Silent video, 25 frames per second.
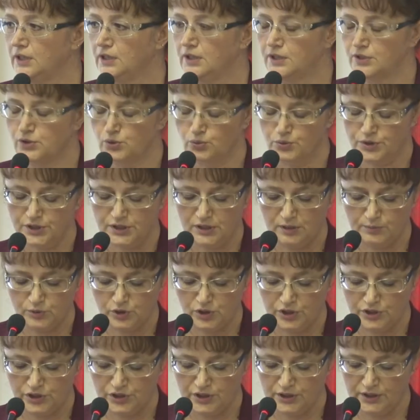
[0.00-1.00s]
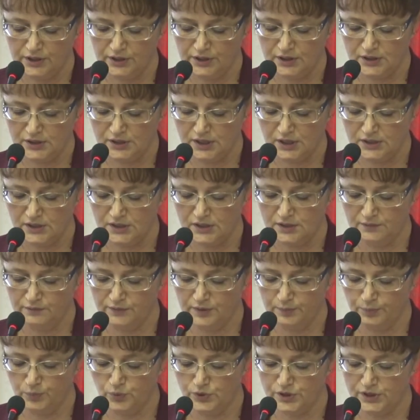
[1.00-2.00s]
и ресурсоснабжающей организацией
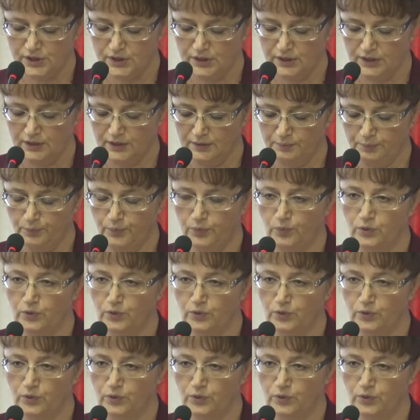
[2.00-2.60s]
выпуск э,